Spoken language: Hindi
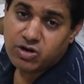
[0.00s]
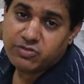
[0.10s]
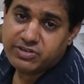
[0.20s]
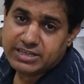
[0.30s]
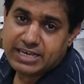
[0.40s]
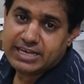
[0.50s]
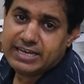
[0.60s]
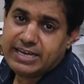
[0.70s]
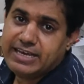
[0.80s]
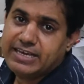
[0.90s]
और फिर
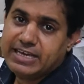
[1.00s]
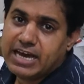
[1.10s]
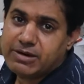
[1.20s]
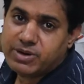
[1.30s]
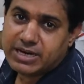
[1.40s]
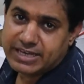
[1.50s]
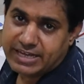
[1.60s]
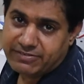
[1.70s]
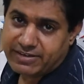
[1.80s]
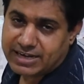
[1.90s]
देखेंगे कि क्या
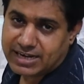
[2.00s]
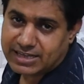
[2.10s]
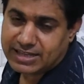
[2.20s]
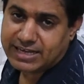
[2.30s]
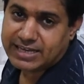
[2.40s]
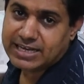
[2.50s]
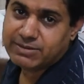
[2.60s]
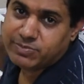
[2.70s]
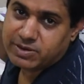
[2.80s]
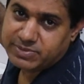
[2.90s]
मार्किंग इफेक्ट आता है क्या
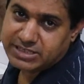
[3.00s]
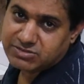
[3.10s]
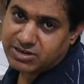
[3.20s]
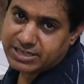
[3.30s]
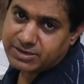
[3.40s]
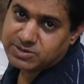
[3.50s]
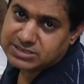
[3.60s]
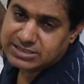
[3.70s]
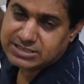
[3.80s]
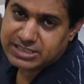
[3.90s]
बीस वाट की
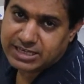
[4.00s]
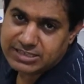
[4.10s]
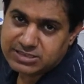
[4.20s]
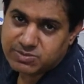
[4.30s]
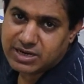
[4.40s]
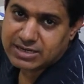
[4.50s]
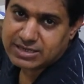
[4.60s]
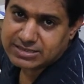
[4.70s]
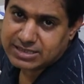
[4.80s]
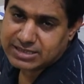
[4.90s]
मशीन छः इंच मार्क
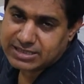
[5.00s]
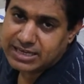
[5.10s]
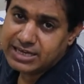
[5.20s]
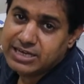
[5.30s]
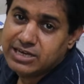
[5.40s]
कर सकती है